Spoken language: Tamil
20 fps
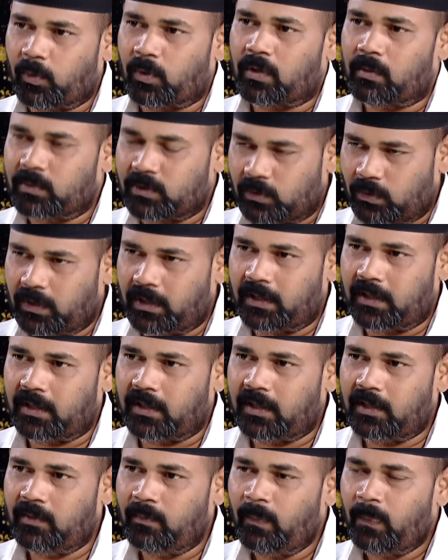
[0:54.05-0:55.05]
போகிறோம்னு சொல்லிட்டு
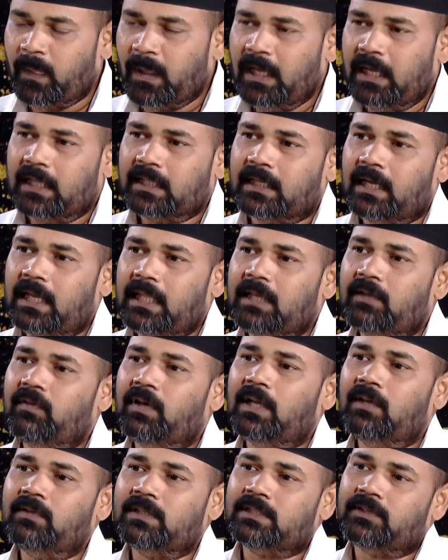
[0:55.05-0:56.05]
தலைக்கு
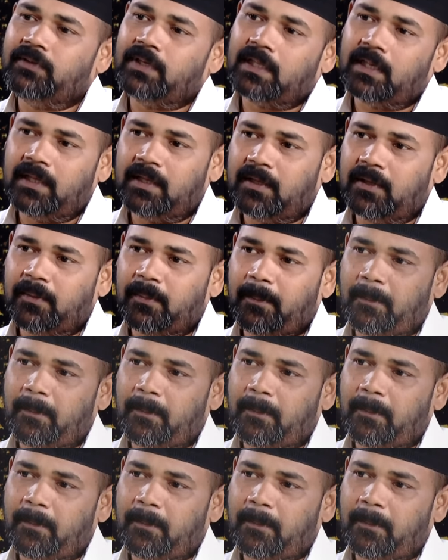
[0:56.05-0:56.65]
விலை வச்சு வைக்கிறீங்க